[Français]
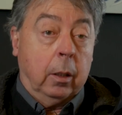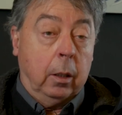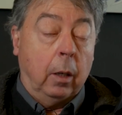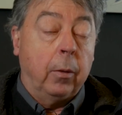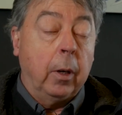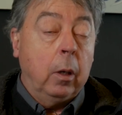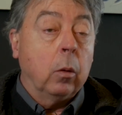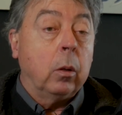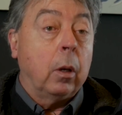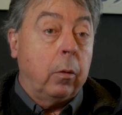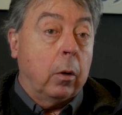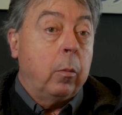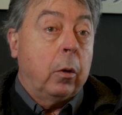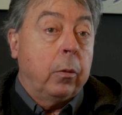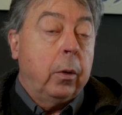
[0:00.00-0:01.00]
Ce qui fait qu'on a
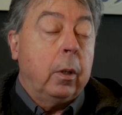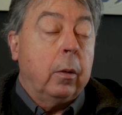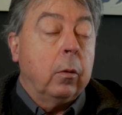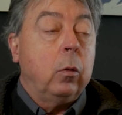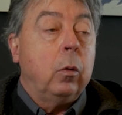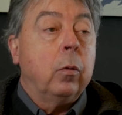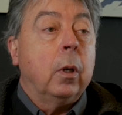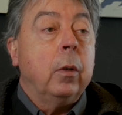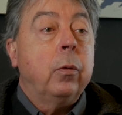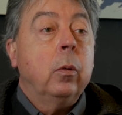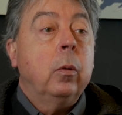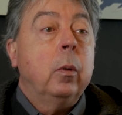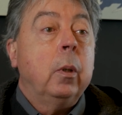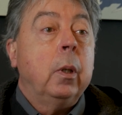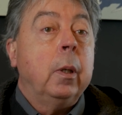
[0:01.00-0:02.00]
vraiment fait du vrai
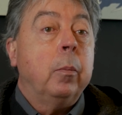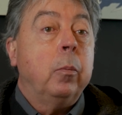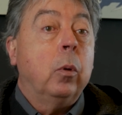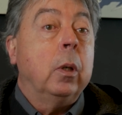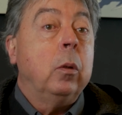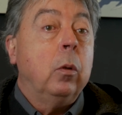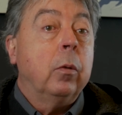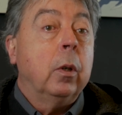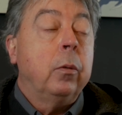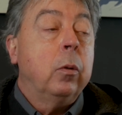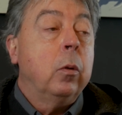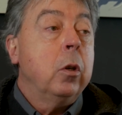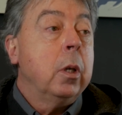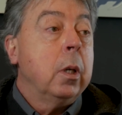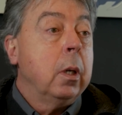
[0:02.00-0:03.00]
feu. Et pour être du vrai
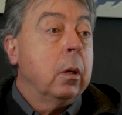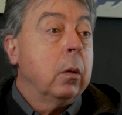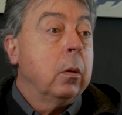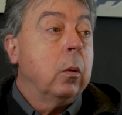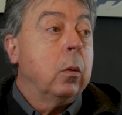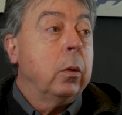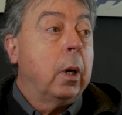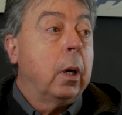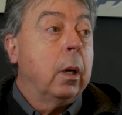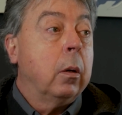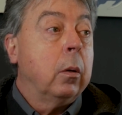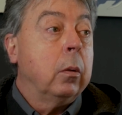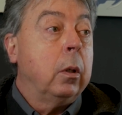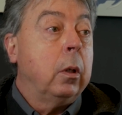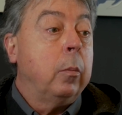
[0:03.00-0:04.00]
feu, on a,
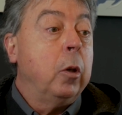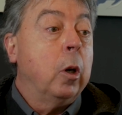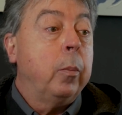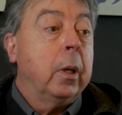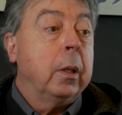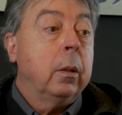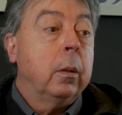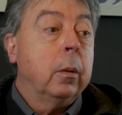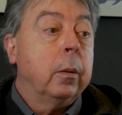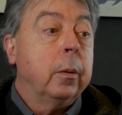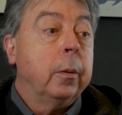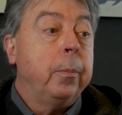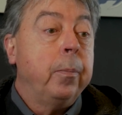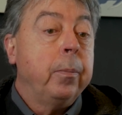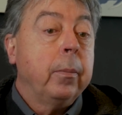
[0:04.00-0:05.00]
mis en place
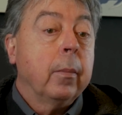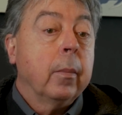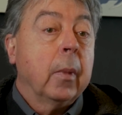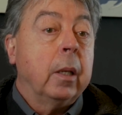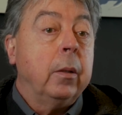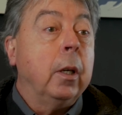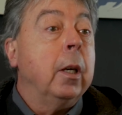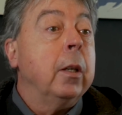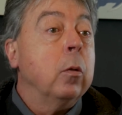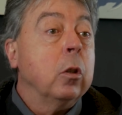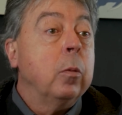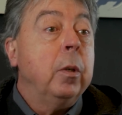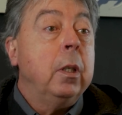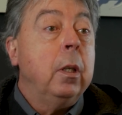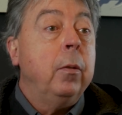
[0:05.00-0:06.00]
euh, des
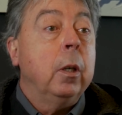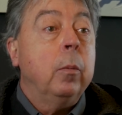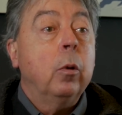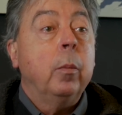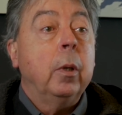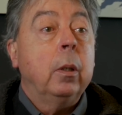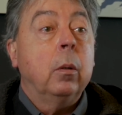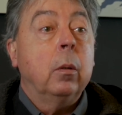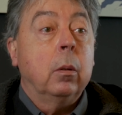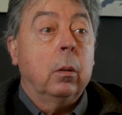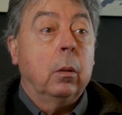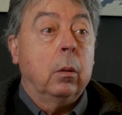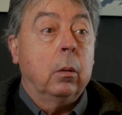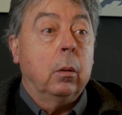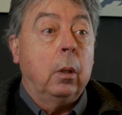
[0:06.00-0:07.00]
caissons spécifiques pour mettre
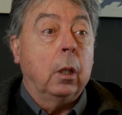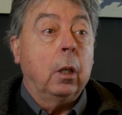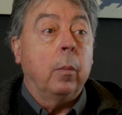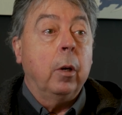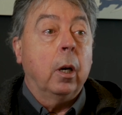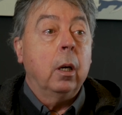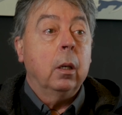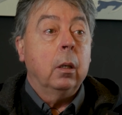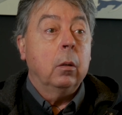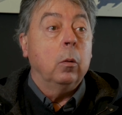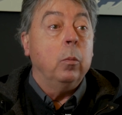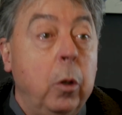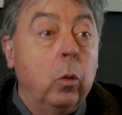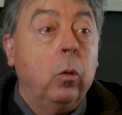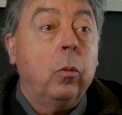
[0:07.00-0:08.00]
euh, la caméra
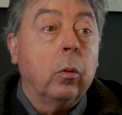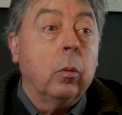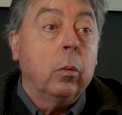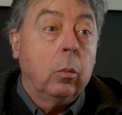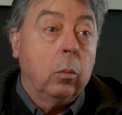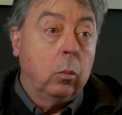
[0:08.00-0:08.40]
au milieu du feu.